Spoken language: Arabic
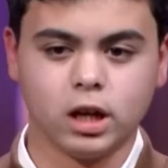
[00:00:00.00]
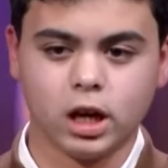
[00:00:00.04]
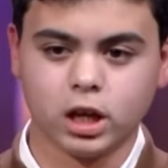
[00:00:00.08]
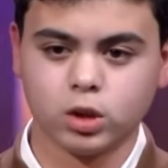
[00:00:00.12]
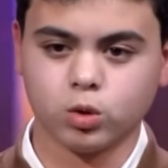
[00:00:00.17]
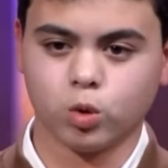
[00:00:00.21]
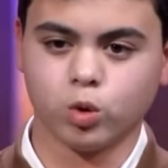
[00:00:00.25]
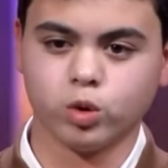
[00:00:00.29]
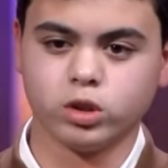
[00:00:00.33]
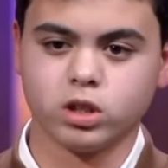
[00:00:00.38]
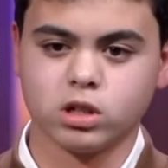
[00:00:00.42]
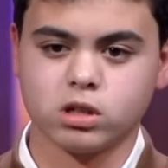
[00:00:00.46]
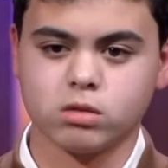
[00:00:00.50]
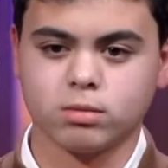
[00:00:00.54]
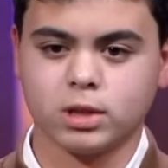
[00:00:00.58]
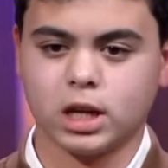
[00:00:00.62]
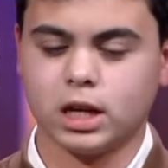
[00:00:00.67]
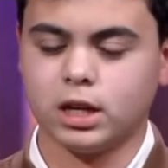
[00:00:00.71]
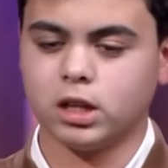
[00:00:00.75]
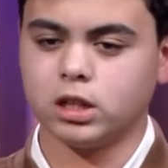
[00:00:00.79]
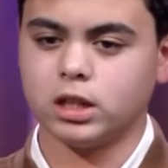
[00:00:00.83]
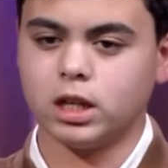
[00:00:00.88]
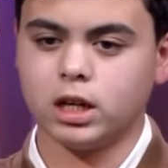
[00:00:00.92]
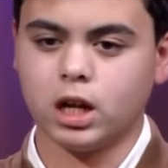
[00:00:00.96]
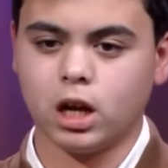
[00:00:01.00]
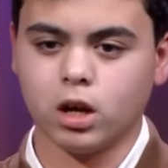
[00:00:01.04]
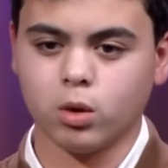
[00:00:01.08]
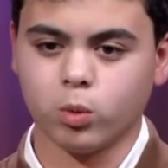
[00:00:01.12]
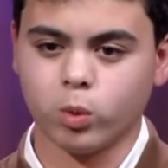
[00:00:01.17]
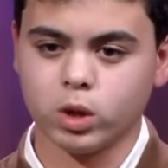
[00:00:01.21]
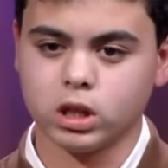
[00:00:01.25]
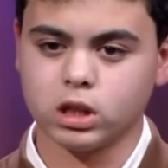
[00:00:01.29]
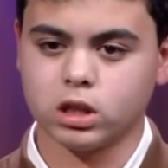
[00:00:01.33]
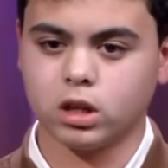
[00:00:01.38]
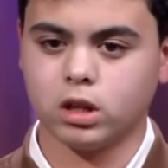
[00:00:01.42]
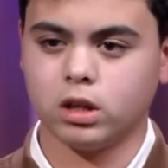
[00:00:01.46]
كوارترز بتاعنا ده اللي
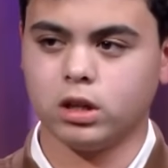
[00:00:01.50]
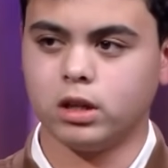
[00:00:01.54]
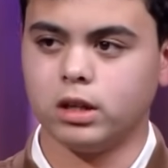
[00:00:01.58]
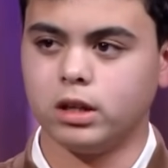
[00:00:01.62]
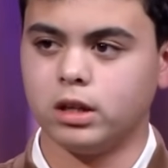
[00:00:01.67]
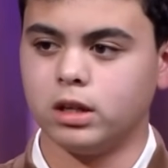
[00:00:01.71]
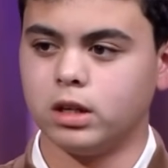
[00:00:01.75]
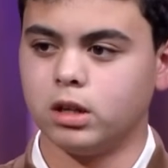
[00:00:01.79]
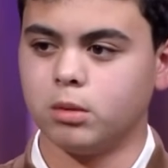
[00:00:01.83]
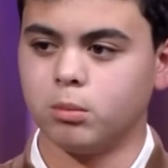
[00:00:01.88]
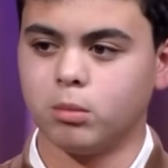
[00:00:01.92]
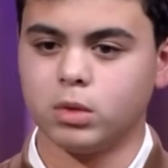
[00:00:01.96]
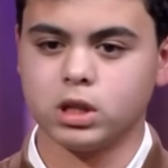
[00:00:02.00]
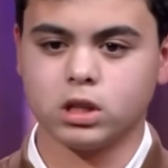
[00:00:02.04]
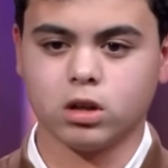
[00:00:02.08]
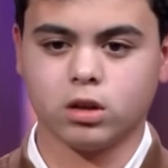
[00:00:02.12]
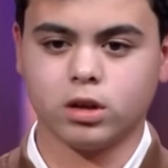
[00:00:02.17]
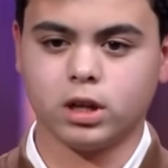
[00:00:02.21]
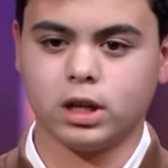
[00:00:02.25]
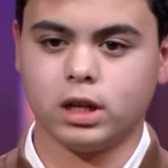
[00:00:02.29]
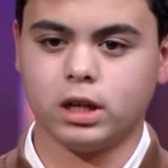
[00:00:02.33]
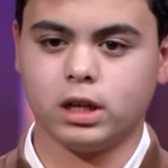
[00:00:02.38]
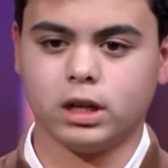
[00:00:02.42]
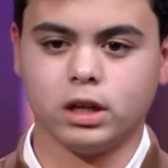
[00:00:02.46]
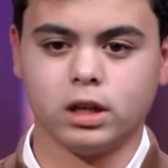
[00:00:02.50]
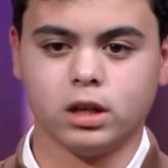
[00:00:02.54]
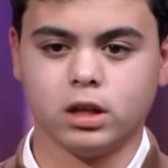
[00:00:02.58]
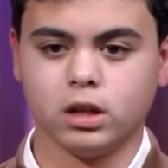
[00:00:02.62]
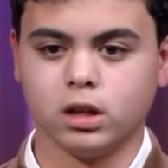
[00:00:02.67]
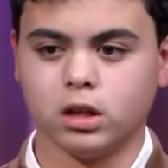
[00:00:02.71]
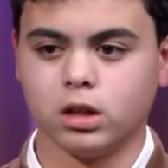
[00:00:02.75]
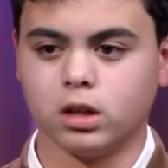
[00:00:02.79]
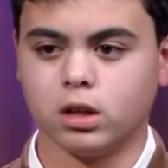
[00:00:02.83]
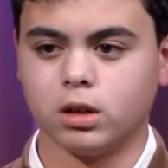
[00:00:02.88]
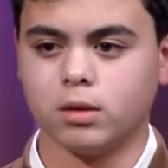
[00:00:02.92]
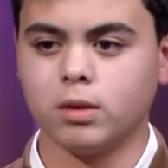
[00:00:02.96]
هيوصل لمصانع
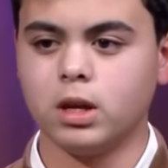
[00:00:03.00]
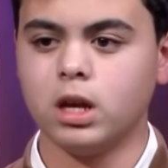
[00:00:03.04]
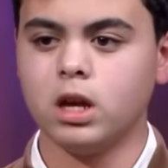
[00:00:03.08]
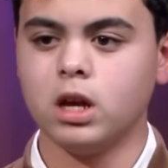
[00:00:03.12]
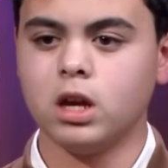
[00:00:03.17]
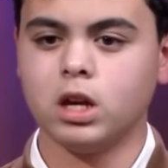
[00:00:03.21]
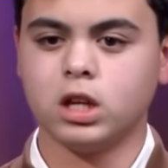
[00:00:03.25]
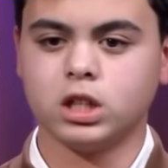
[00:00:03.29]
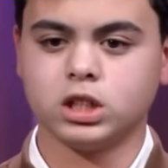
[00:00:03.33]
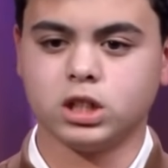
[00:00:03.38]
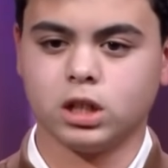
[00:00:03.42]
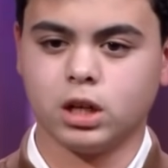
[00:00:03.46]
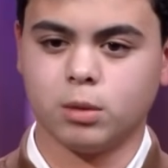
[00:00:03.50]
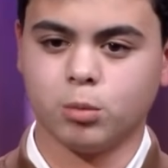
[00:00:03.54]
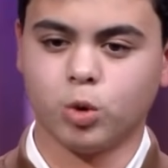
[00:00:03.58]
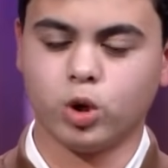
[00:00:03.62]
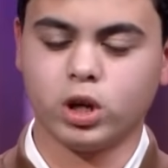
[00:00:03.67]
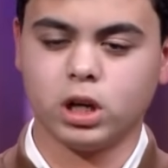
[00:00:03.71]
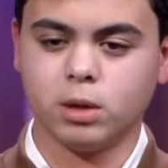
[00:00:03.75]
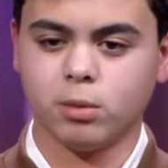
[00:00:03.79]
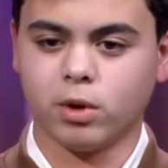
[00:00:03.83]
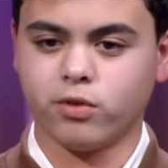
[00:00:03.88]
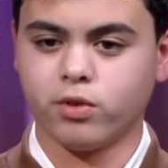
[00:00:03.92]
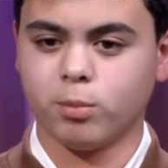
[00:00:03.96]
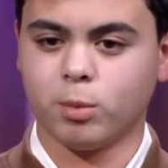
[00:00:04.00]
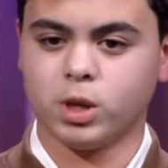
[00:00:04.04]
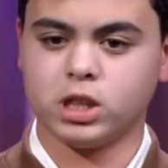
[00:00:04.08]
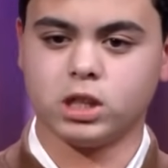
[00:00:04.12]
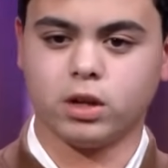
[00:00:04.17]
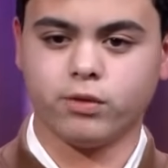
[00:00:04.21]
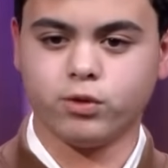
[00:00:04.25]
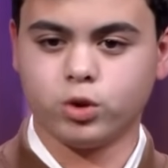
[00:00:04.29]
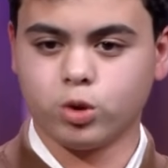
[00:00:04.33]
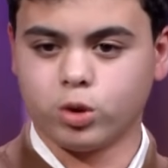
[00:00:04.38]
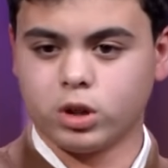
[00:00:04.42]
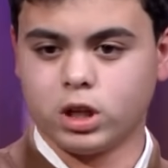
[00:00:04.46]
آه، عشان ممكن يبقى في مصنع في
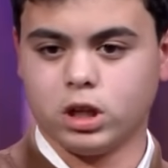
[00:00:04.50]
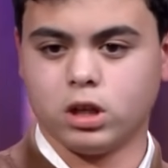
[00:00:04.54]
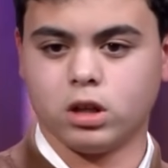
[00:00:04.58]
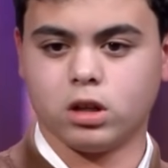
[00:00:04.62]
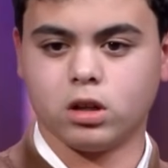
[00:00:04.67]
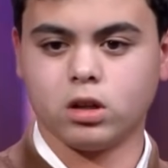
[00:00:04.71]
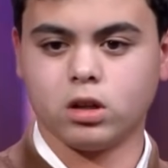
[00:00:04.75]
تركيا